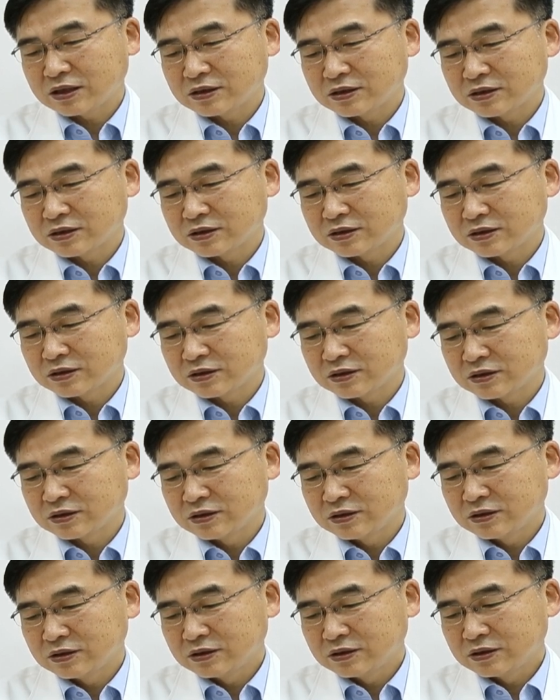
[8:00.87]
이제 그
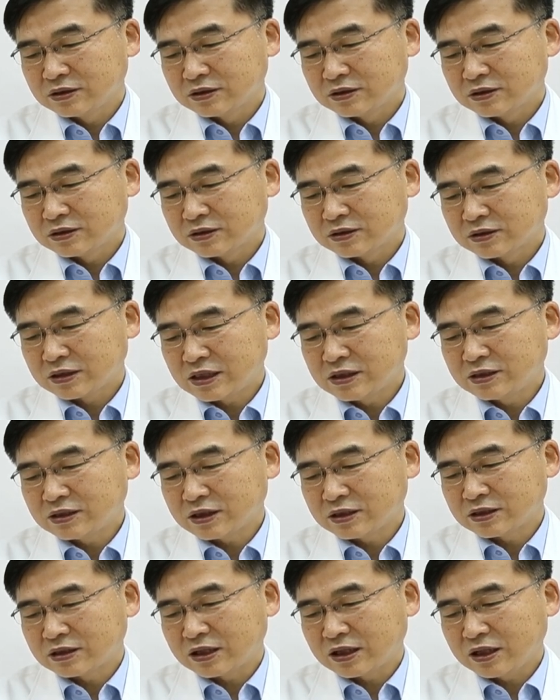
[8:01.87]

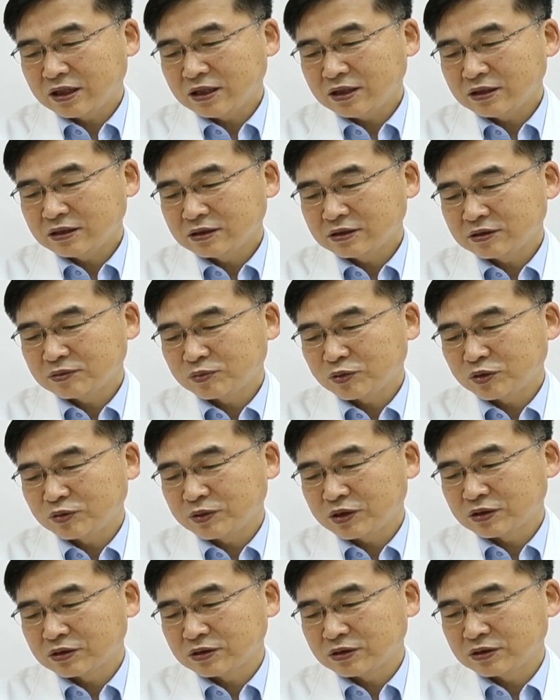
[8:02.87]
날짜인데, 지금
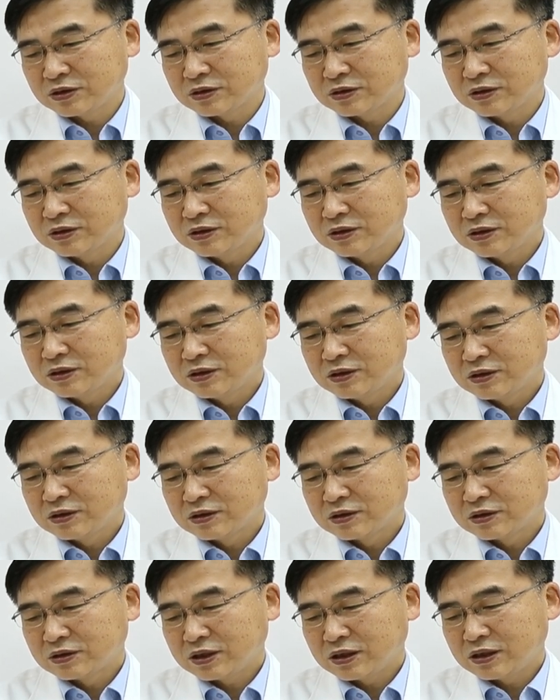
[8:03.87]
보면은
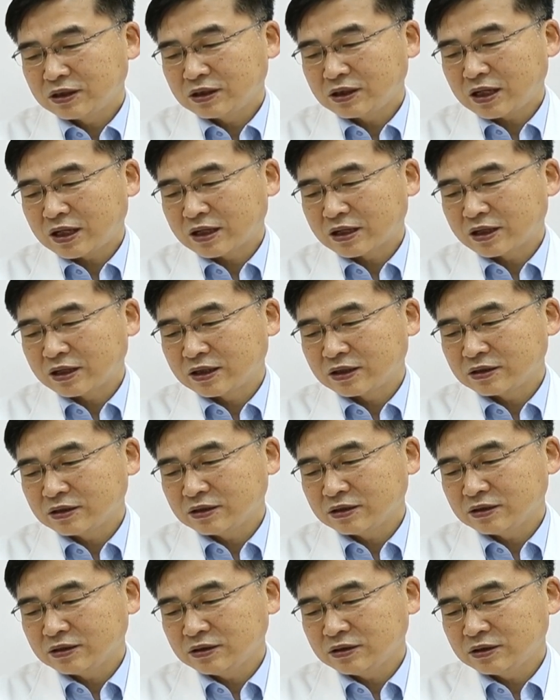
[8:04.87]
제일
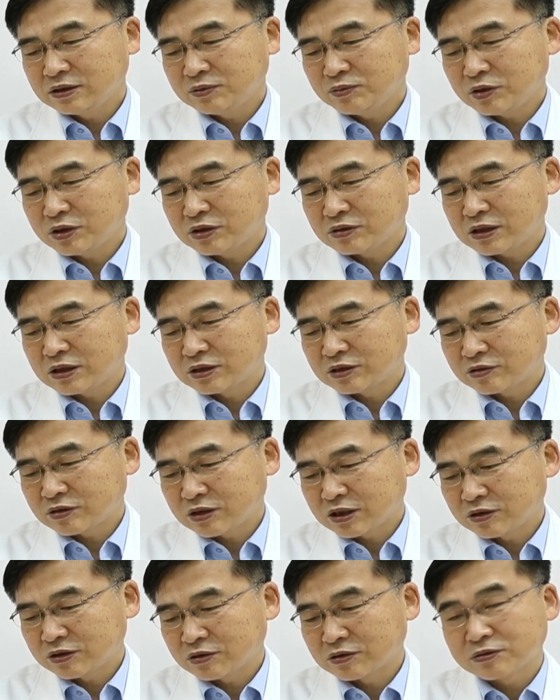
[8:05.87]
아래는 심혈관
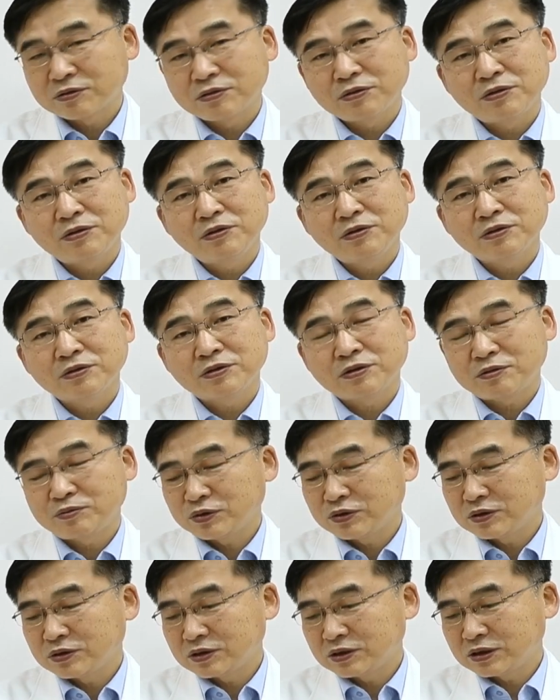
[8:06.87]
질환이 없고
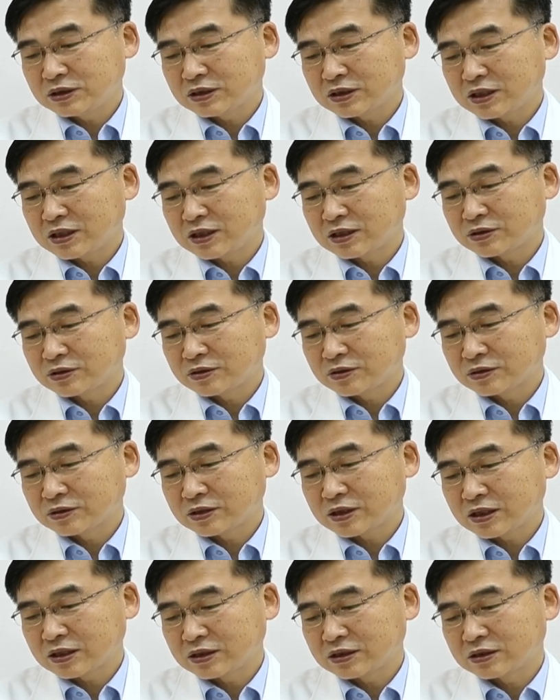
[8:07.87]
트로포니티가
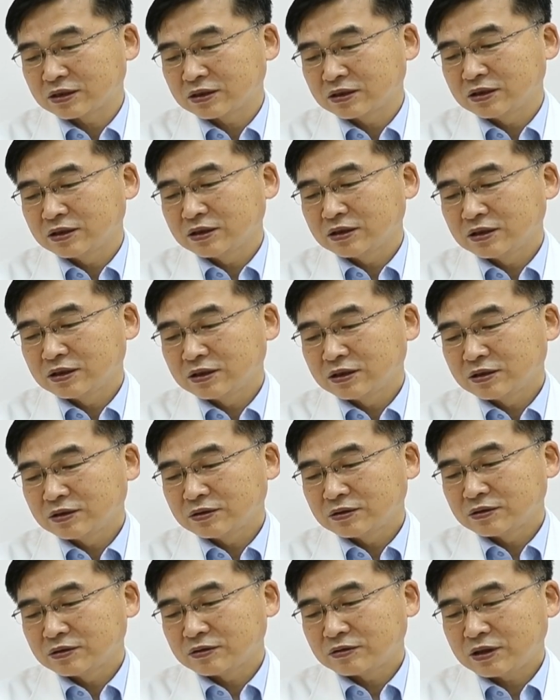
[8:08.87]
정상인
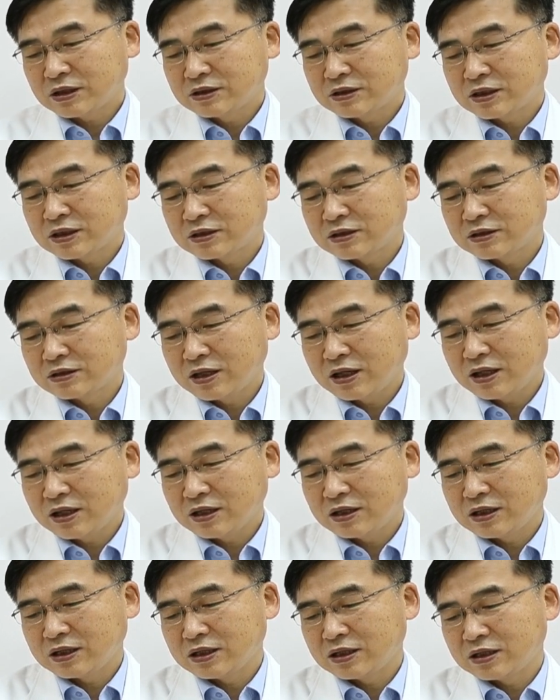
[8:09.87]

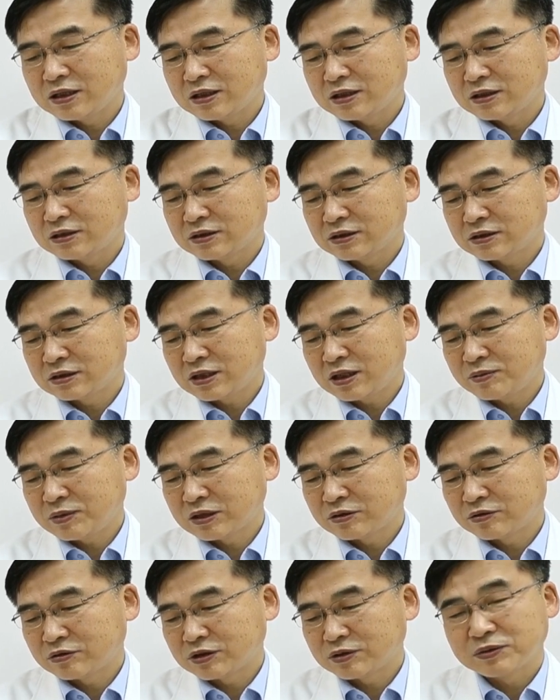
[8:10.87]
환자들의 예,
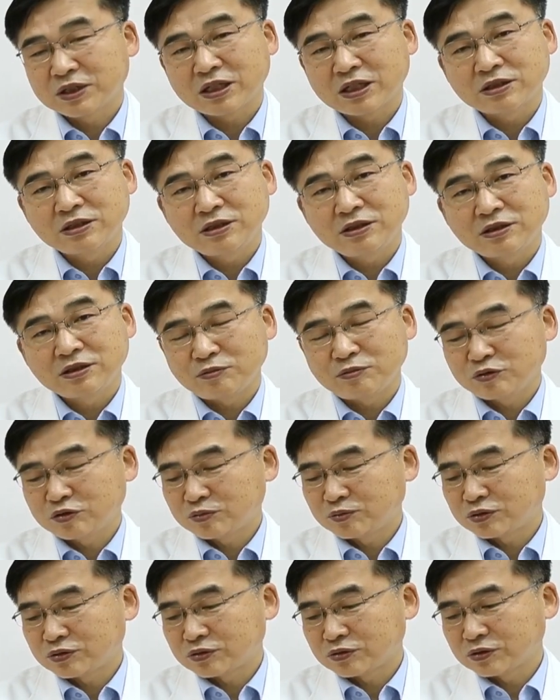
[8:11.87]
사망률입니다.
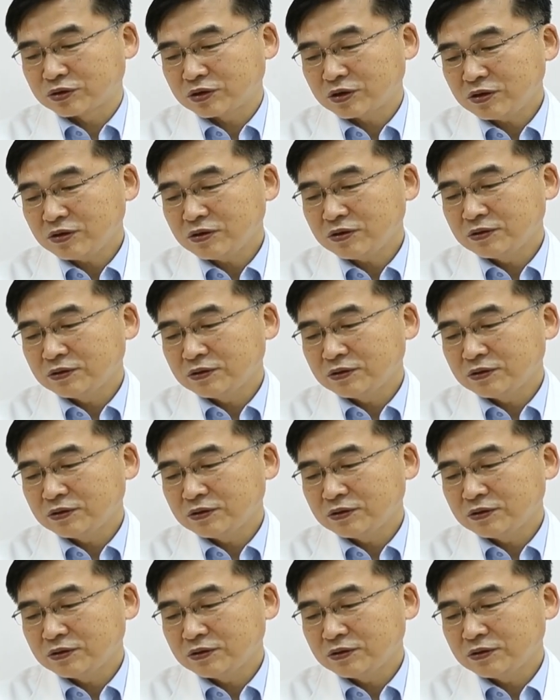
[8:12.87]
7.6%죠.